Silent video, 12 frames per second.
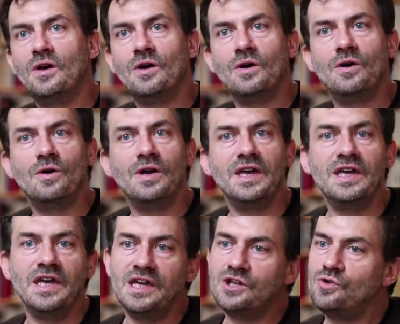euh,
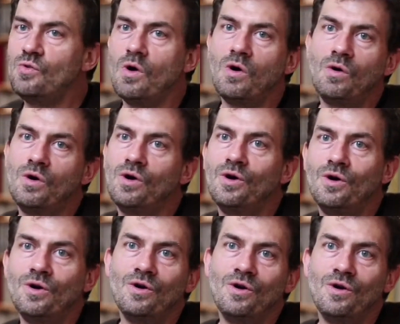et, jouant
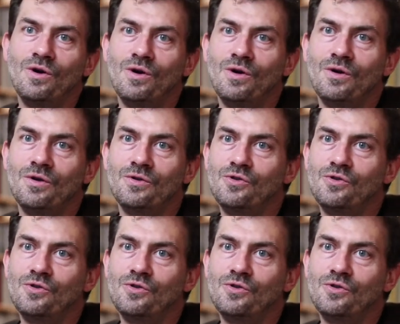euh,